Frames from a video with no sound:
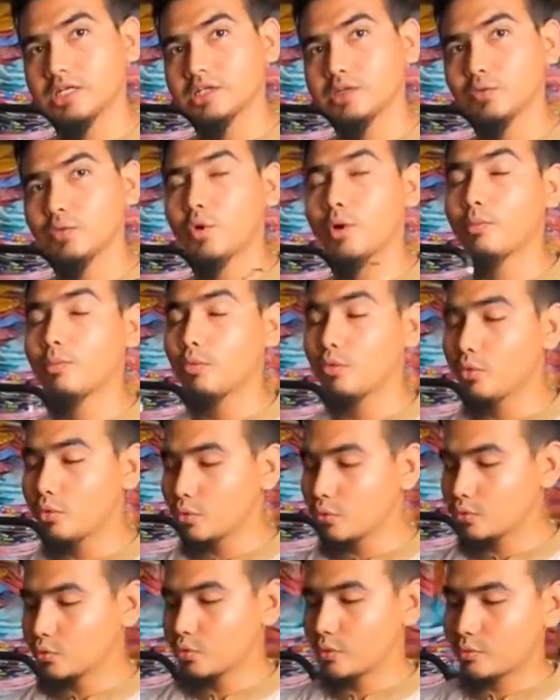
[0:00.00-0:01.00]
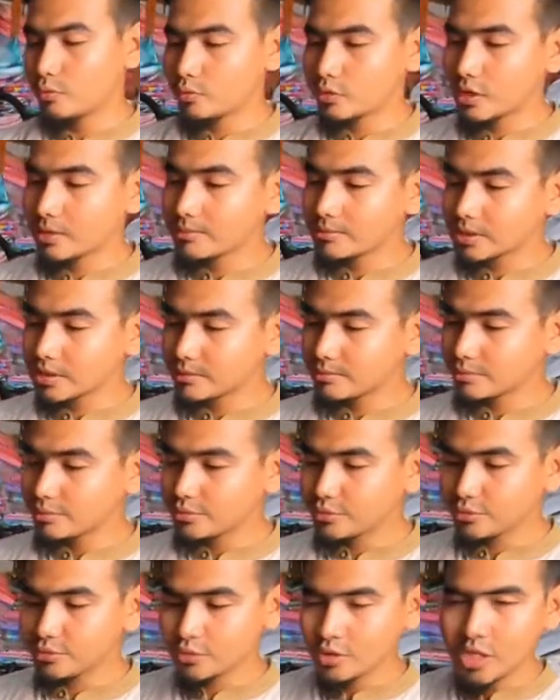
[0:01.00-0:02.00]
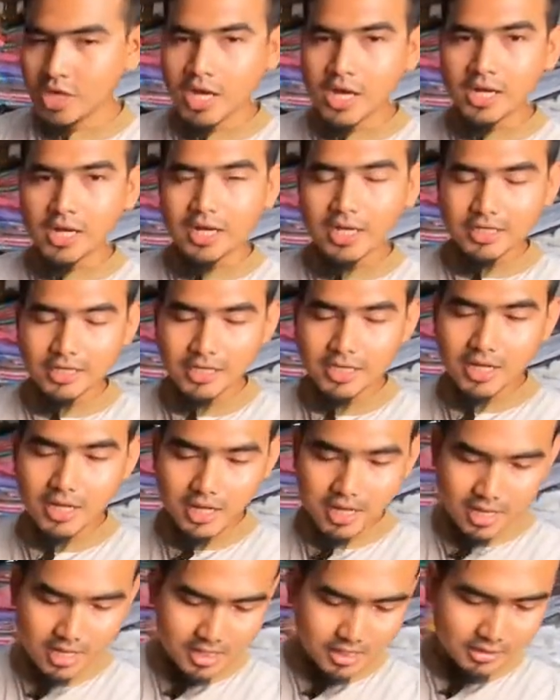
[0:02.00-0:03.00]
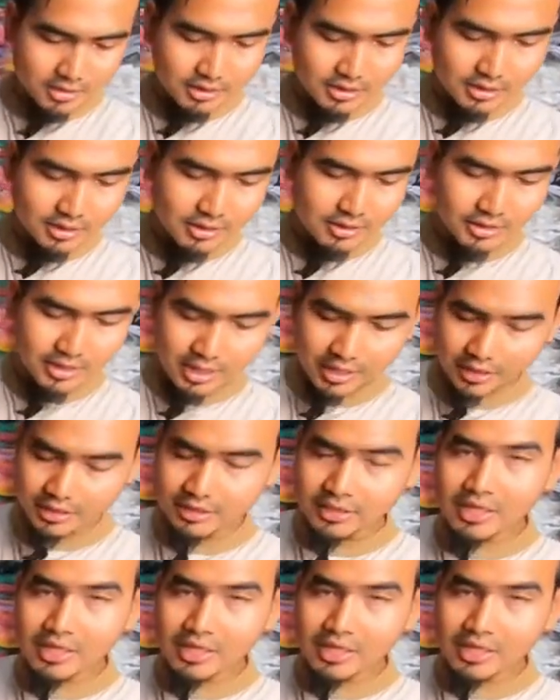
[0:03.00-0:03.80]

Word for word: 20 26.000 karena di, nah